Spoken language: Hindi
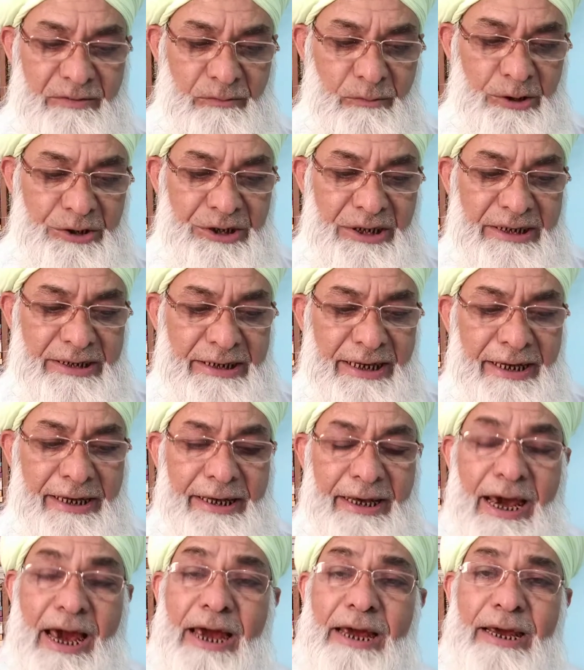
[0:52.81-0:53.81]
वो चीज़ें
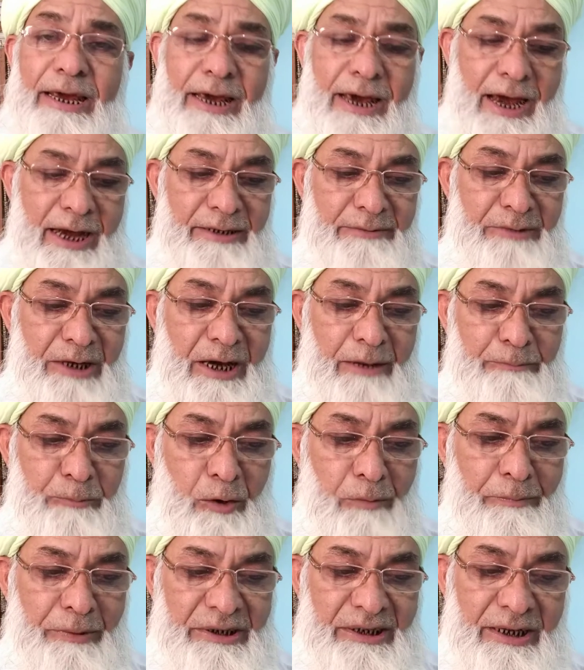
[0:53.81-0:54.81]
क्या हैं आज मैं
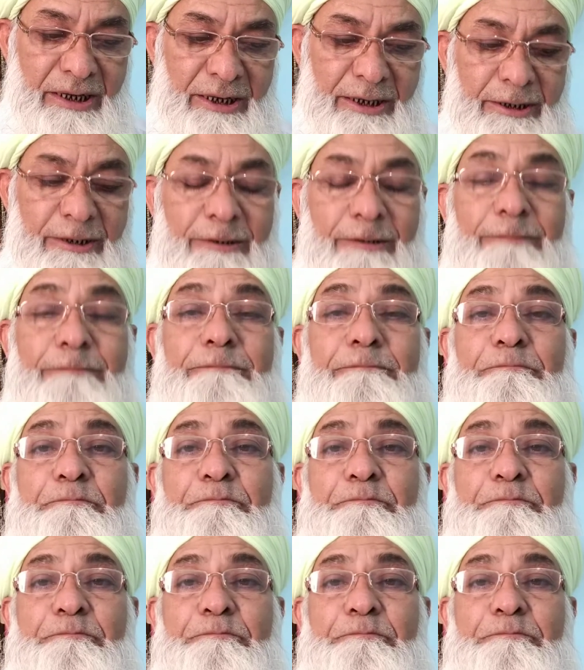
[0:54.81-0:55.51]
आपको बता रहा हूँ